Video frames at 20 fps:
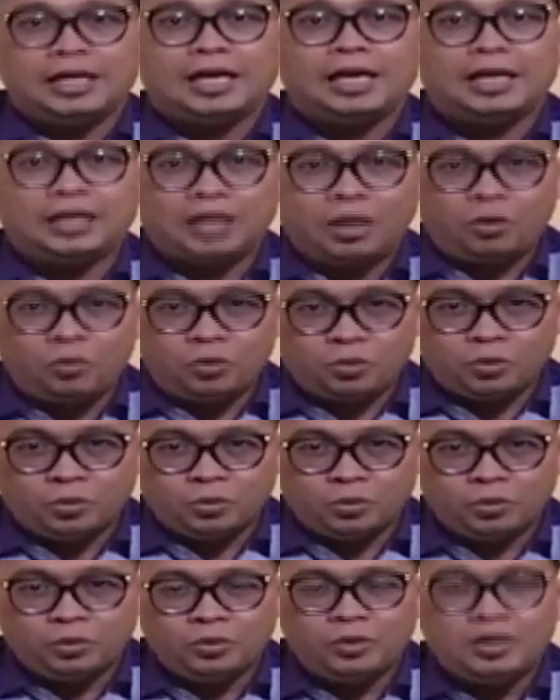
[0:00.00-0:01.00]
Kita
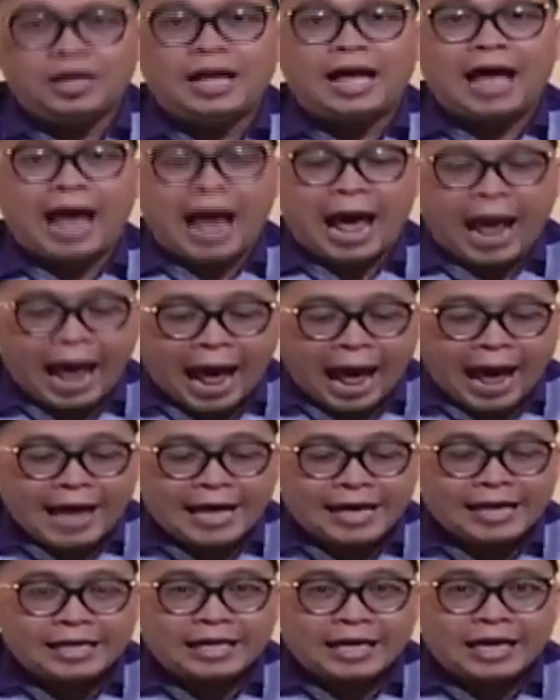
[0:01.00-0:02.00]
wudhu.
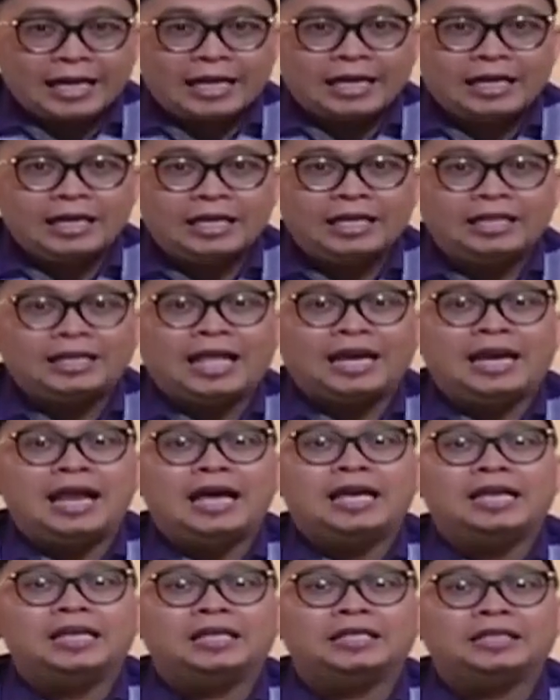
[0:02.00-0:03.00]
Airnya
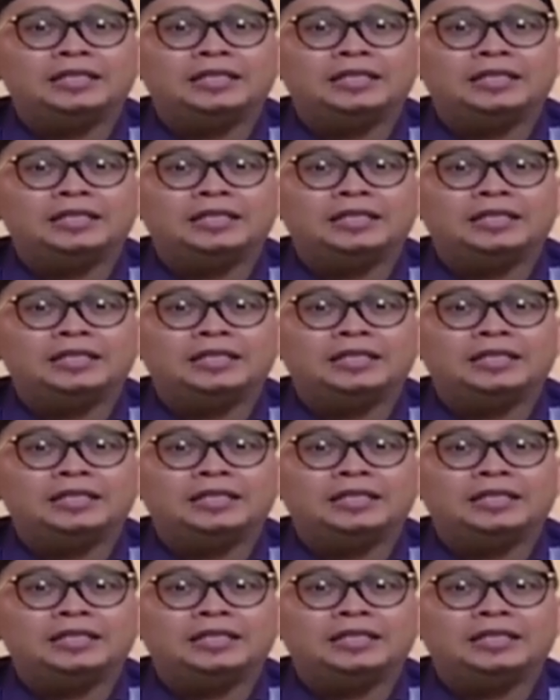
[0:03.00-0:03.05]
ditadangin